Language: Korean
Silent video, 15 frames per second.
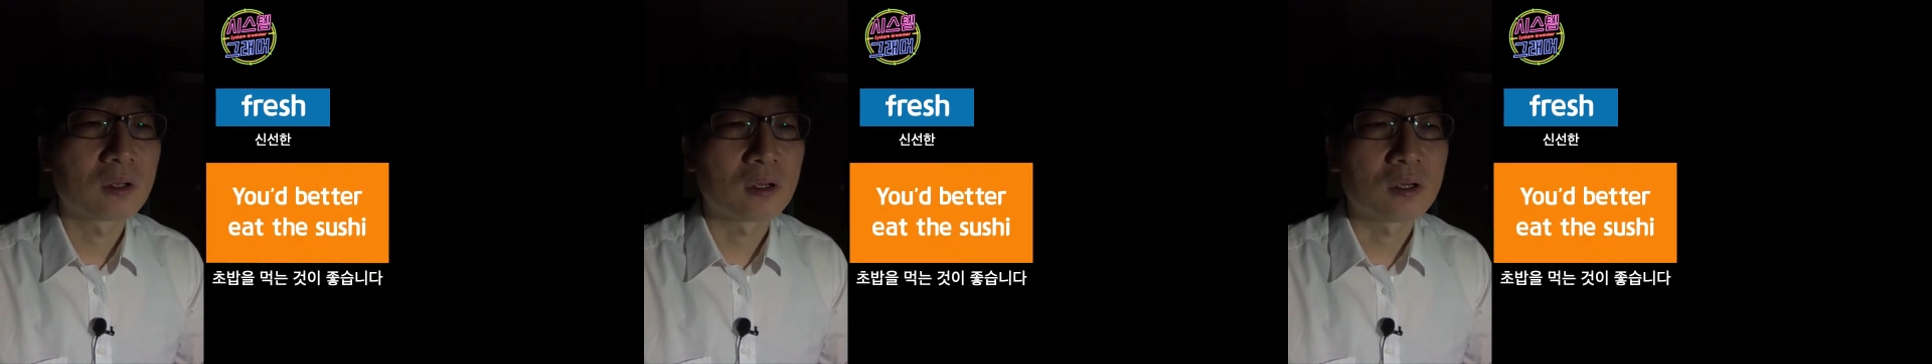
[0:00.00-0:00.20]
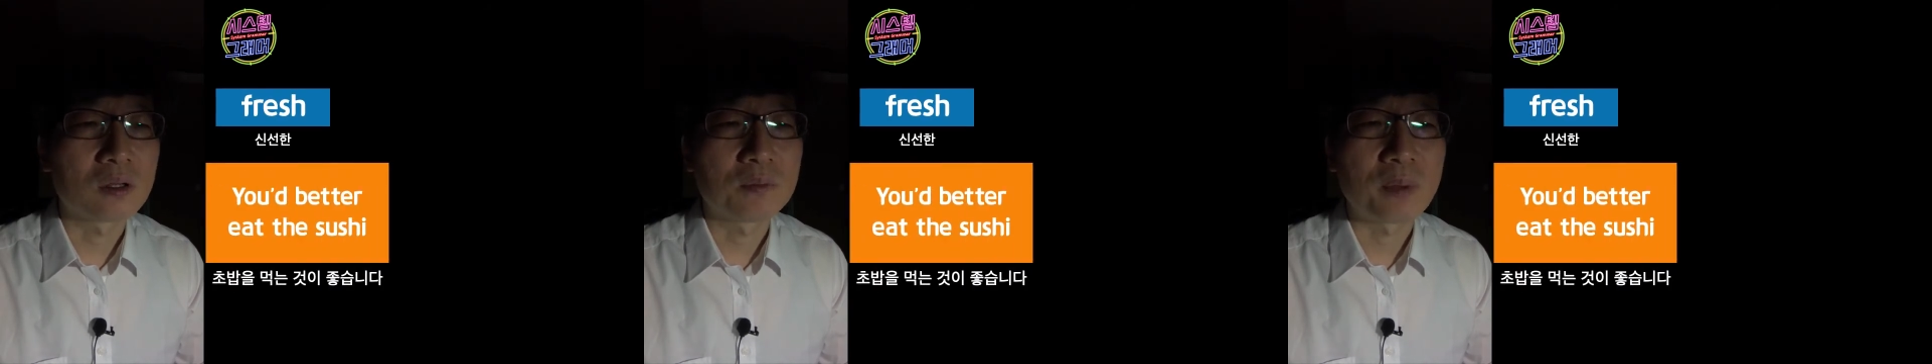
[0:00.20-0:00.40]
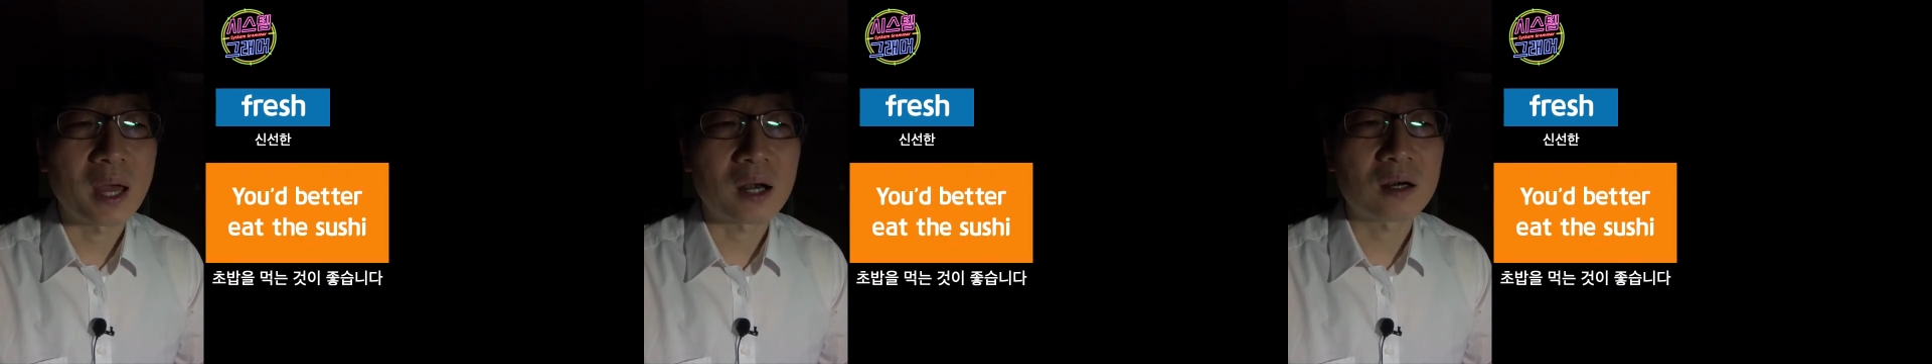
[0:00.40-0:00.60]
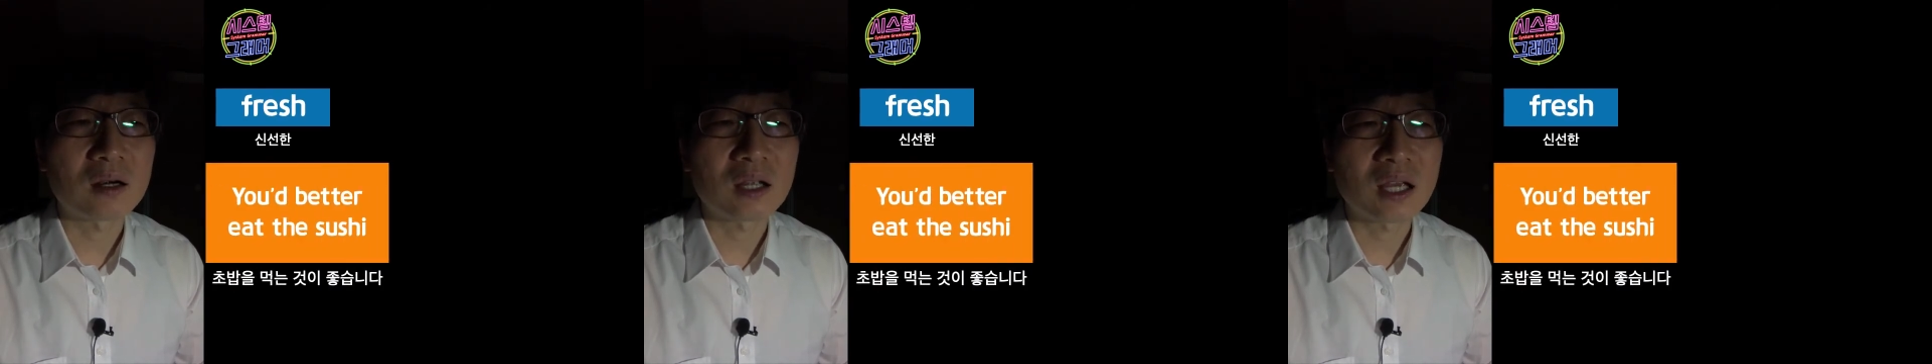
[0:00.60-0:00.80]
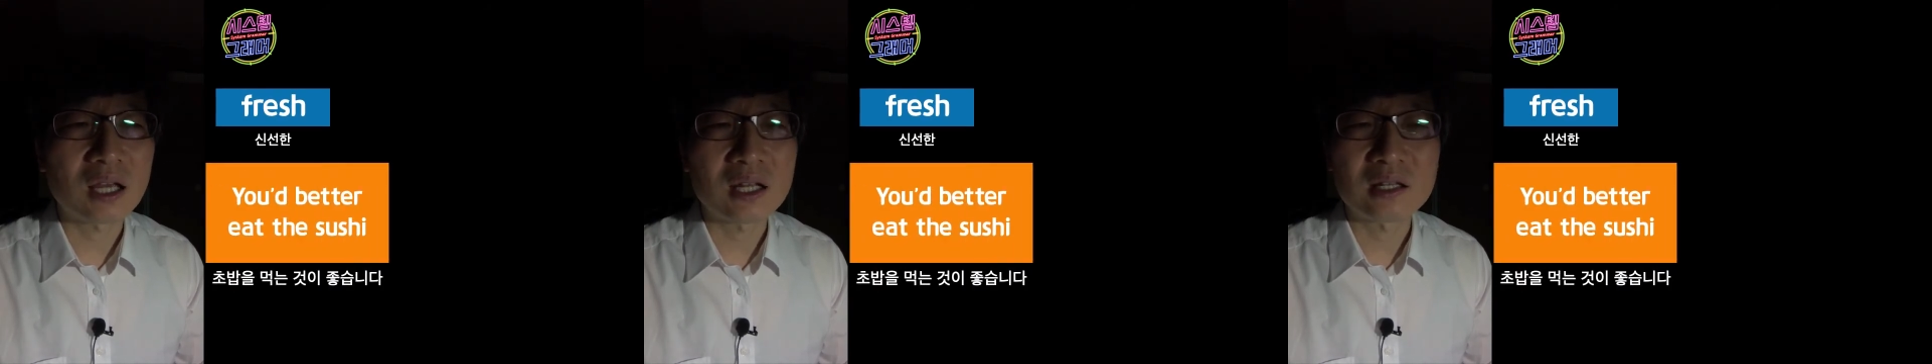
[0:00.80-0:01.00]
You'd better
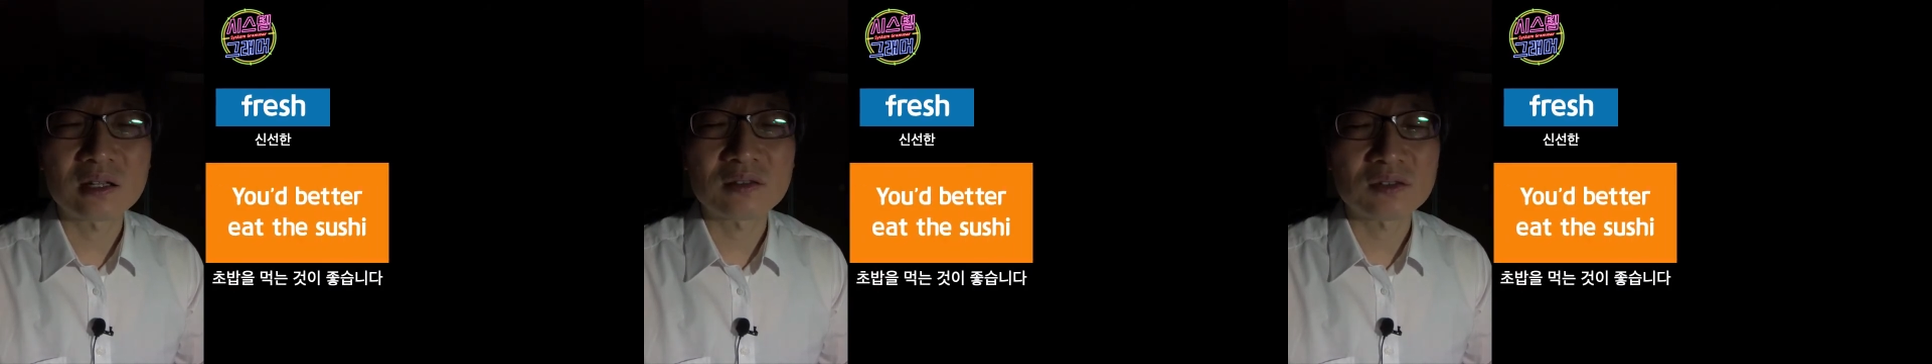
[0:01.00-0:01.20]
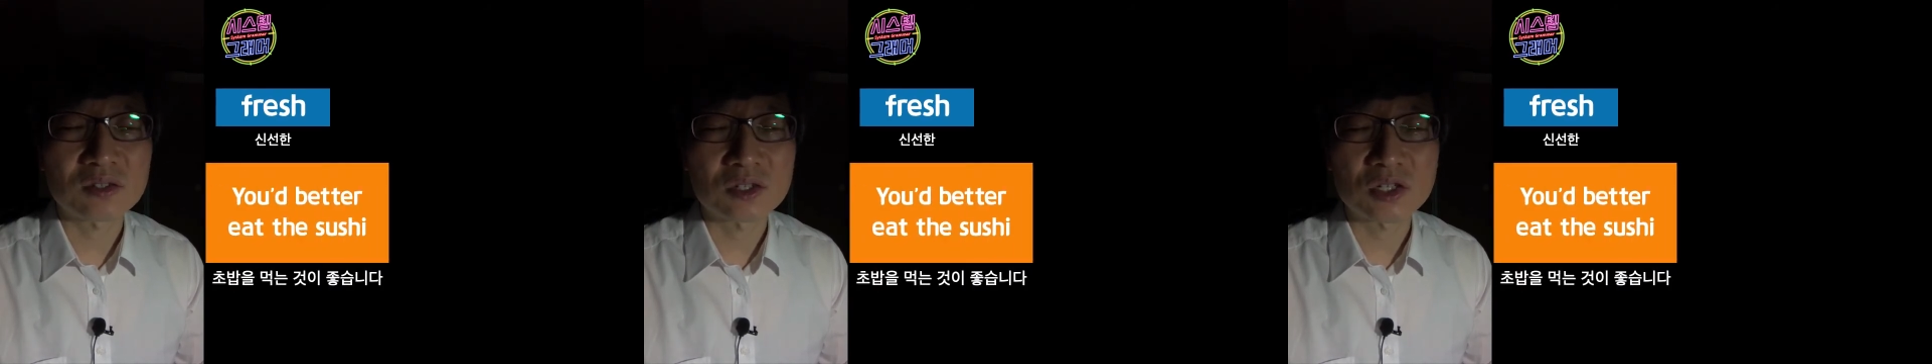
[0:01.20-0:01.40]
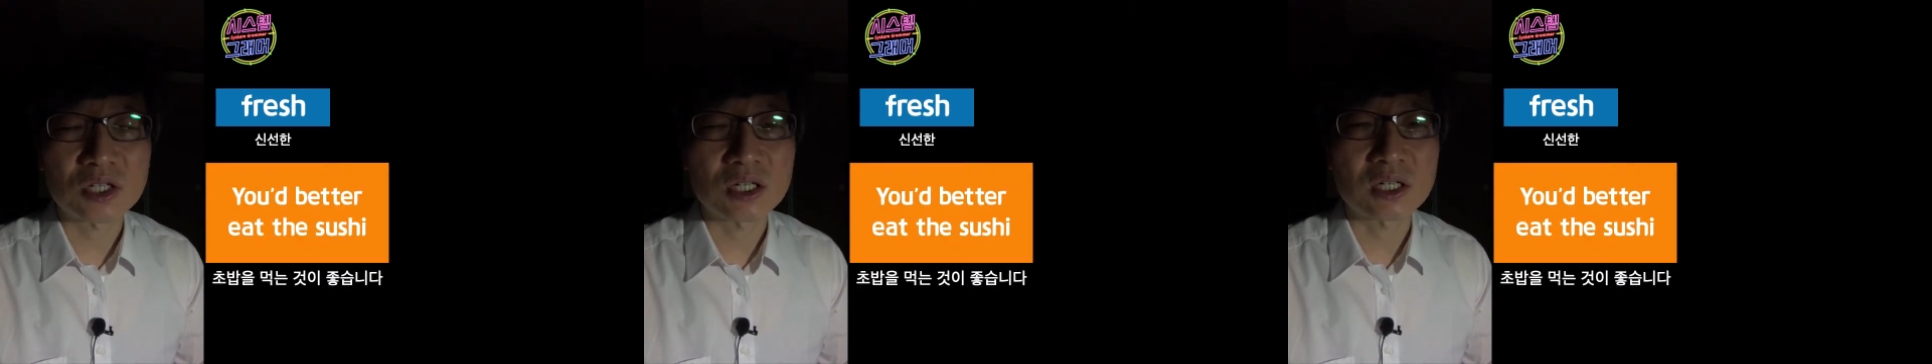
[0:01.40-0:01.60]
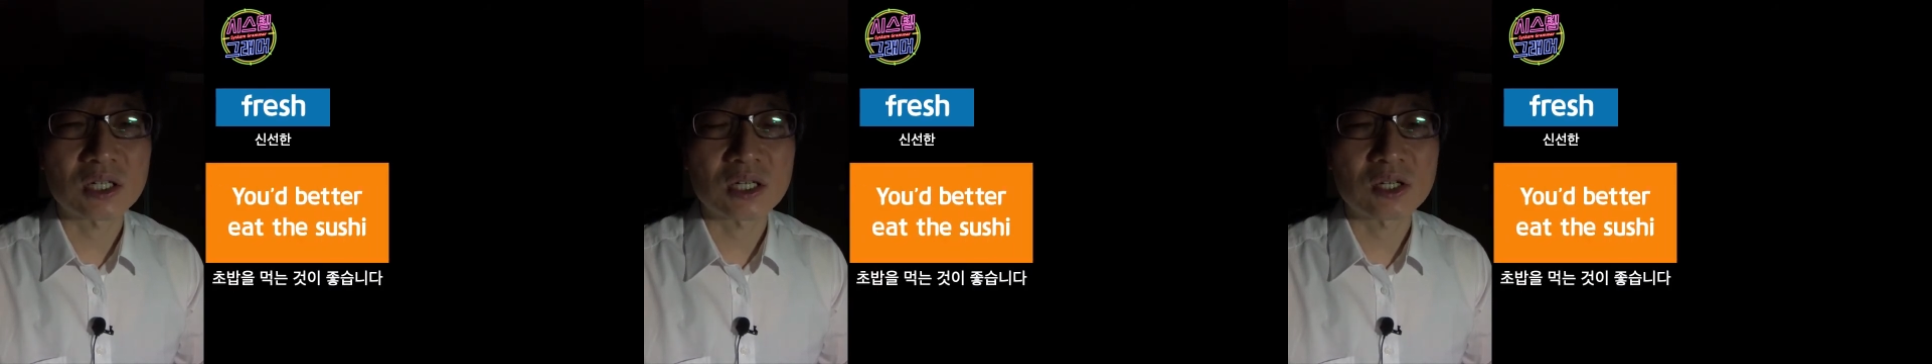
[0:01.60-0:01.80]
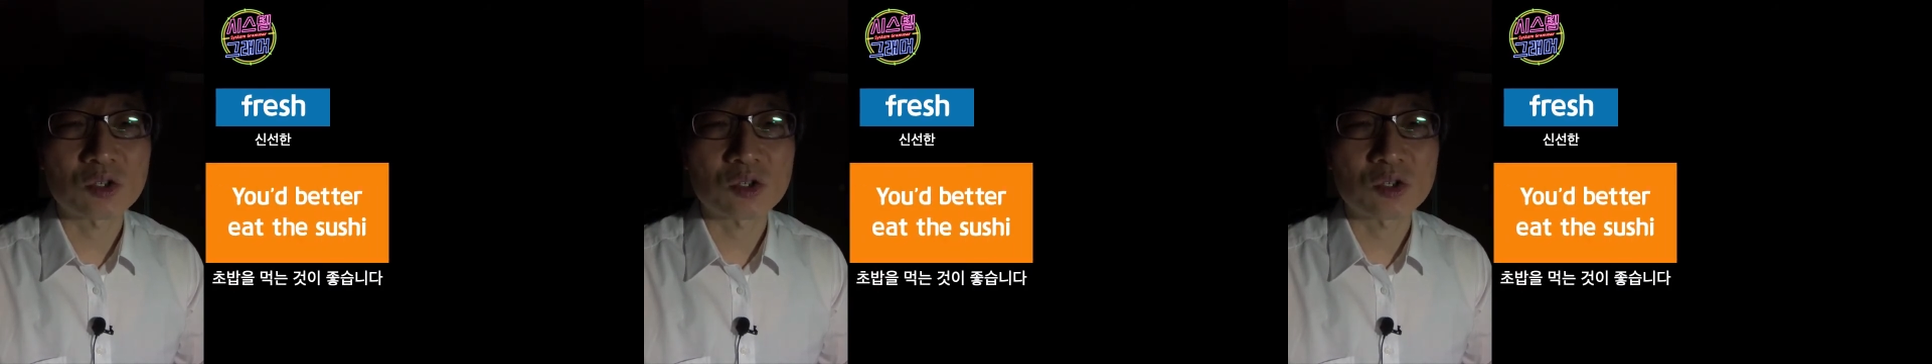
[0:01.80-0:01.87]
eat the sushi.